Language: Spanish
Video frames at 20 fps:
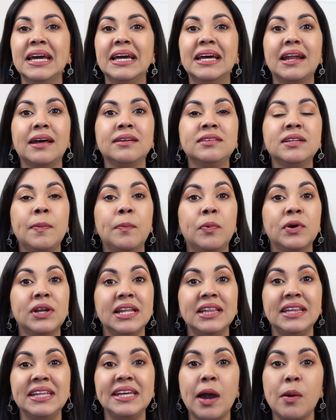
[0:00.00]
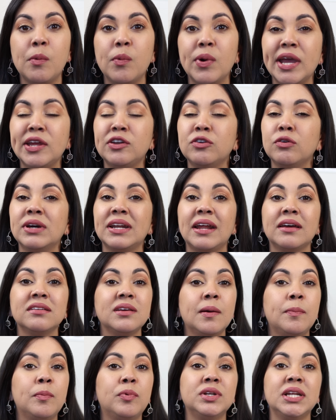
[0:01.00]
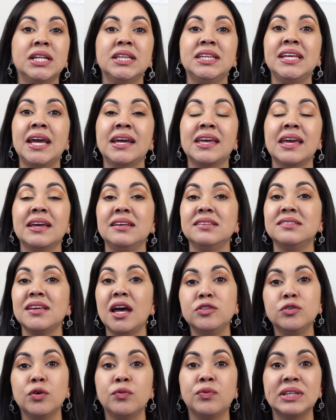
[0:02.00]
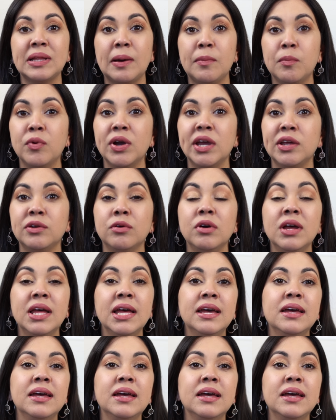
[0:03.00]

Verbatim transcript: Gracias por el día bueno, gracias por el día que quizás no fue tan bueno.